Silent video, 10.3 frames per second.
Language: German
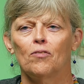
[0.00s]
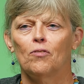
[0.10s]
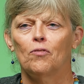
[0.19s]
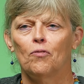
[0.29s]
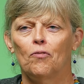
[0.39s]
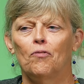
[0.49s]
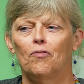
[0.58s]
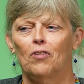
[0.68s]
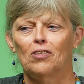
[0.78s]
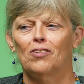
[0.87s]

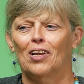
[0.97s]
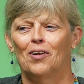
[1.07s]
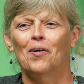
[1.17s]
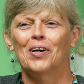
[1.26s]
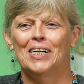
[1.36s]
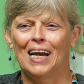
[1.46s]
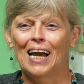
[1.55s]
was dann auch in der